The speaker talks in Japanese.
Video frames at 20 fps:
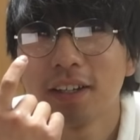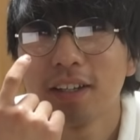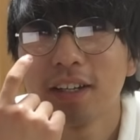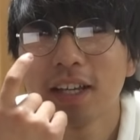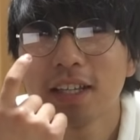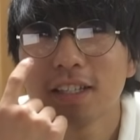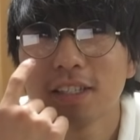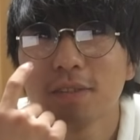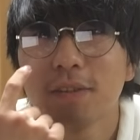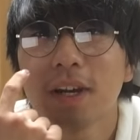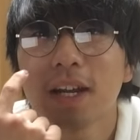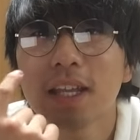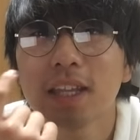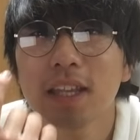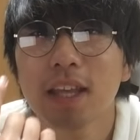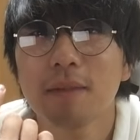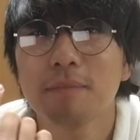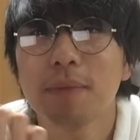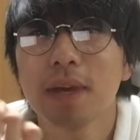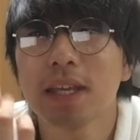レンズ割れ
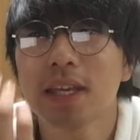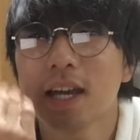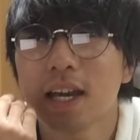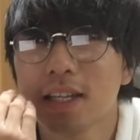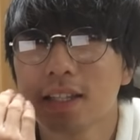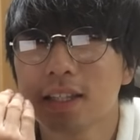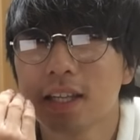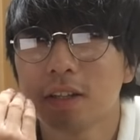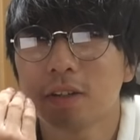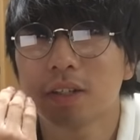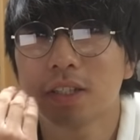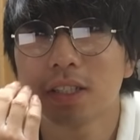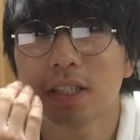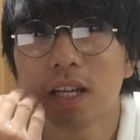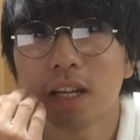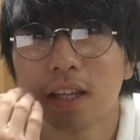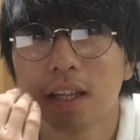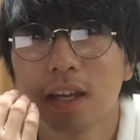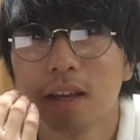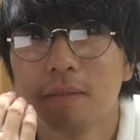て目に入ったりとかし
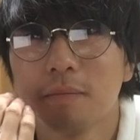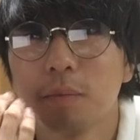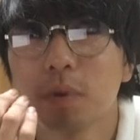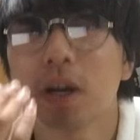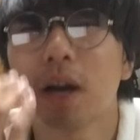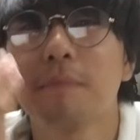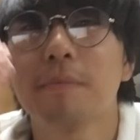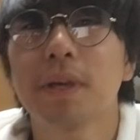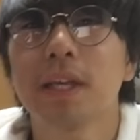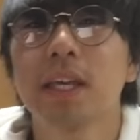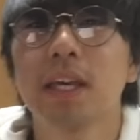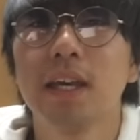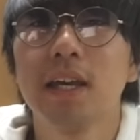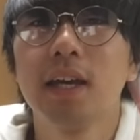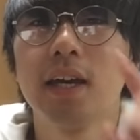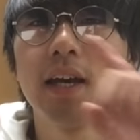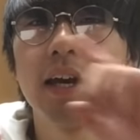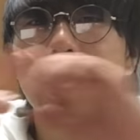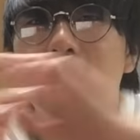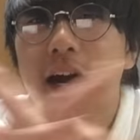たらねもう完璧
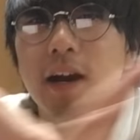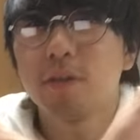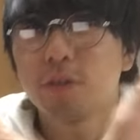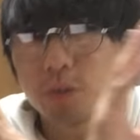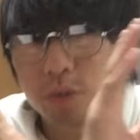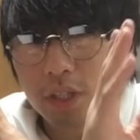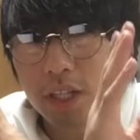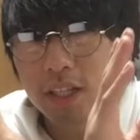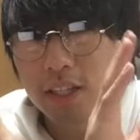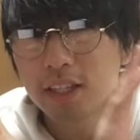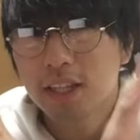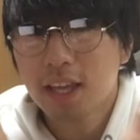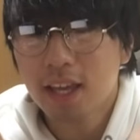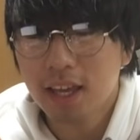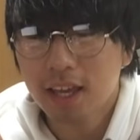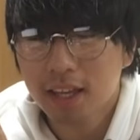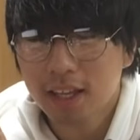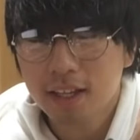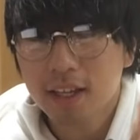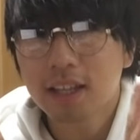アウトなん
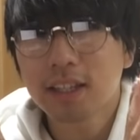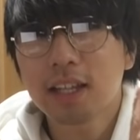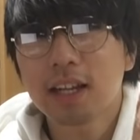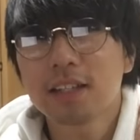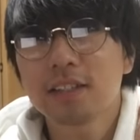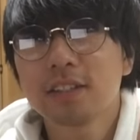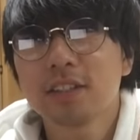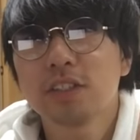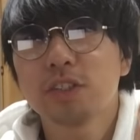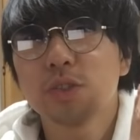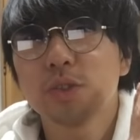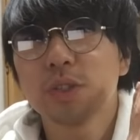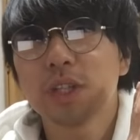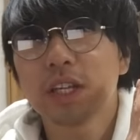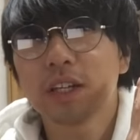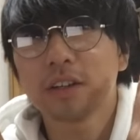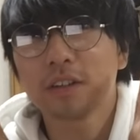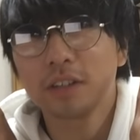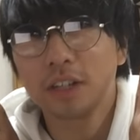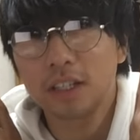で必ず
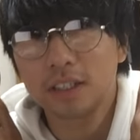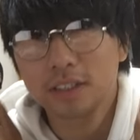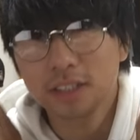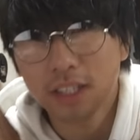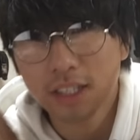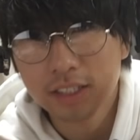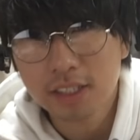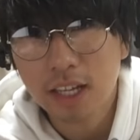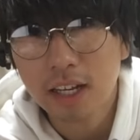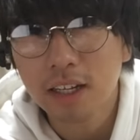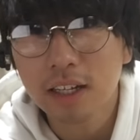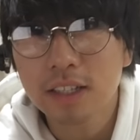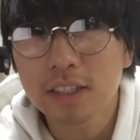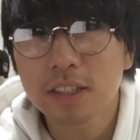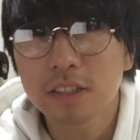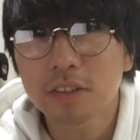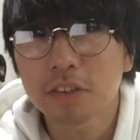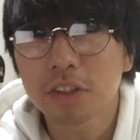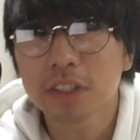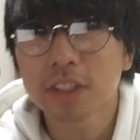シューティングクラスで参加し
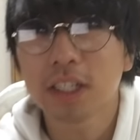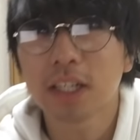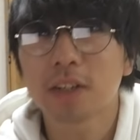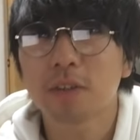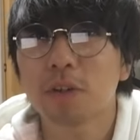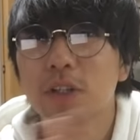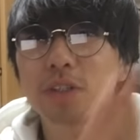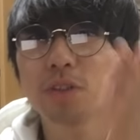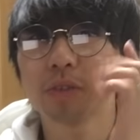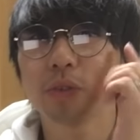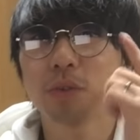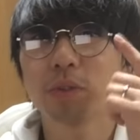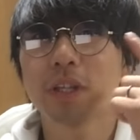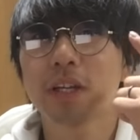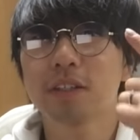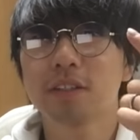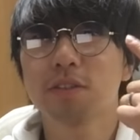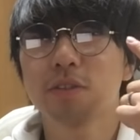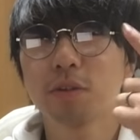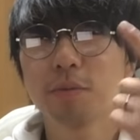てくださいこれちょっと
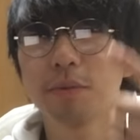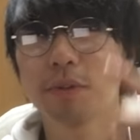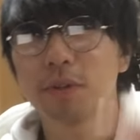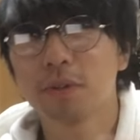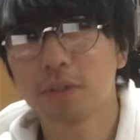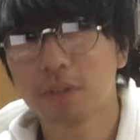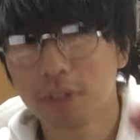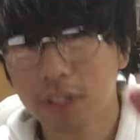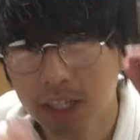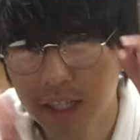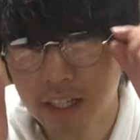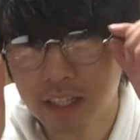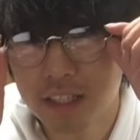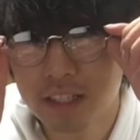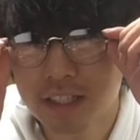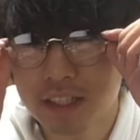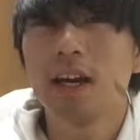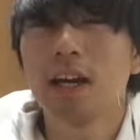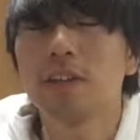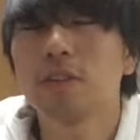オタク装備用のあれですあ